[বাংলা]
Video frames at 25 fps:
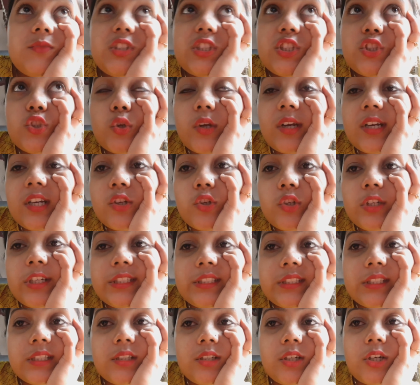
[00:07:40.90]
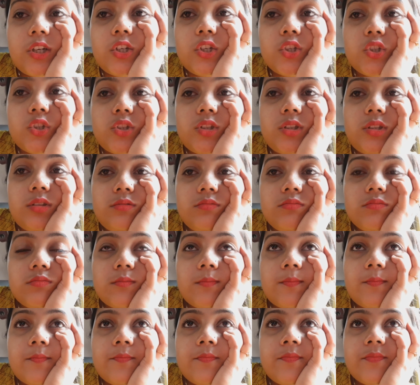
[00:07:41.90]
কিছু একটা হয়েছে গন্ডগোল
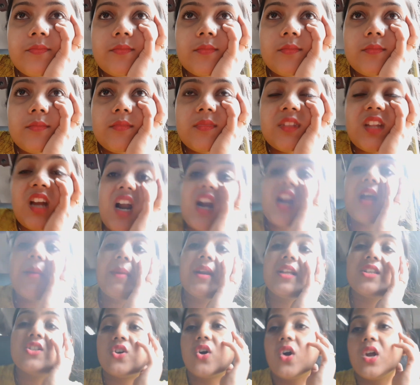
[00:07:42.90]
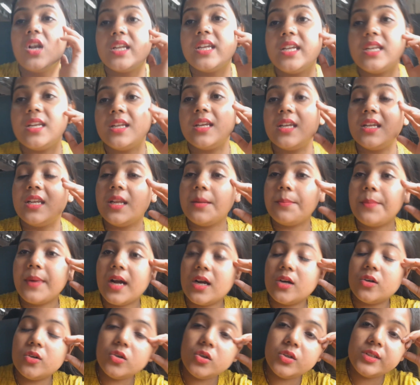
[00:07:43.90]
আর আমরা জল কিনে কিনে
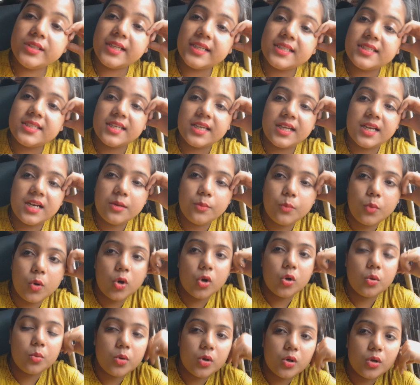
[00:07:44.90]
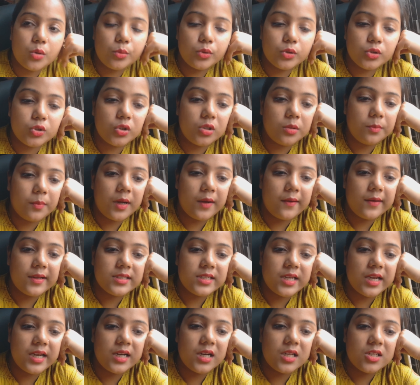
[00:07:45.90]
পাগল হয়ে যাচ্ছি এখানে বড় বড় বোতল পাওয়া
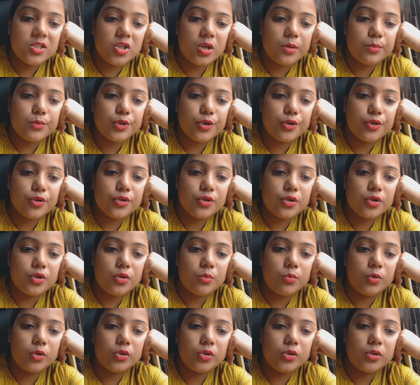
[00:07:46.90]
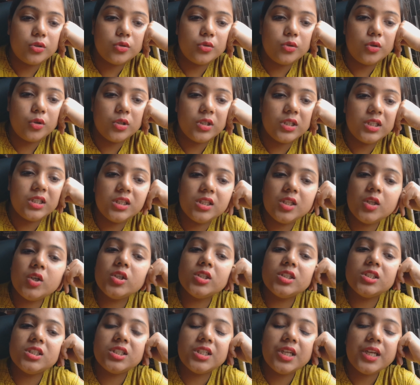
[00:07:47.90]
যায় না সব ছোট ছোট বোতলগুলো কিনতে
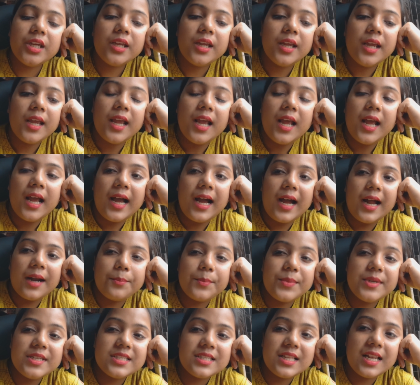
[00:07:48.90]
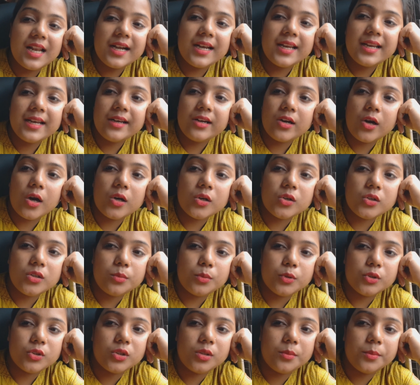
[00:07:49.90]
হচ্ছে আর বিসলারির নকল
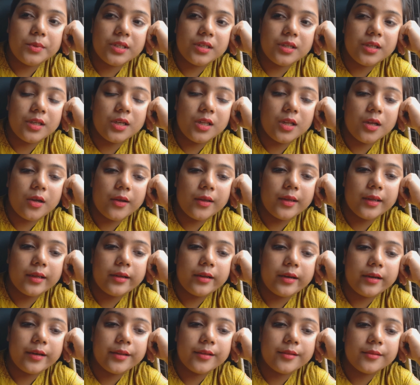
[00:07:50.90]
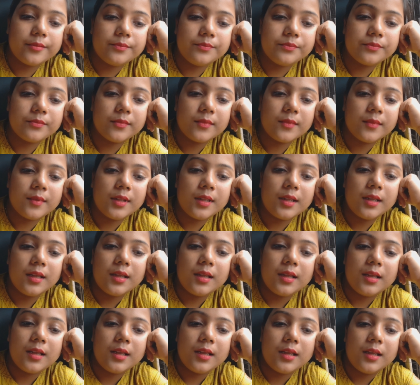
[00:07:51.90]
বোতল বিক্রি হয় এখানে
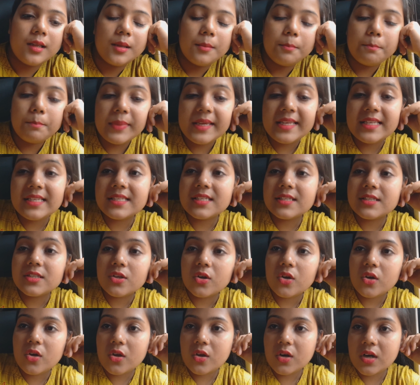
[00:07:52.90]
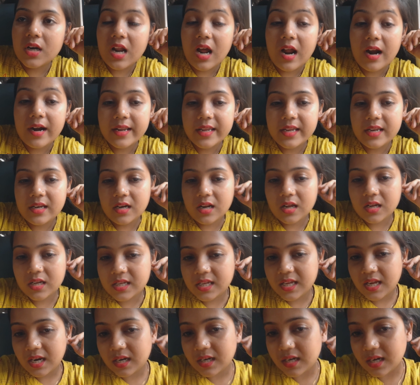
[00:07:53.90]
বিশ্ব নারী
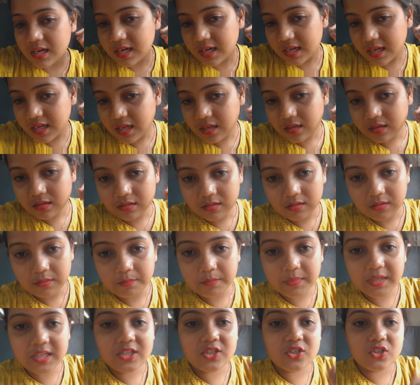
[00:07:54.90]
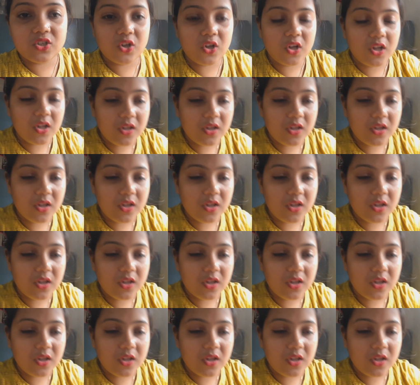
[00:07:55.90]
নাকি একটা লেখা বিশ্ব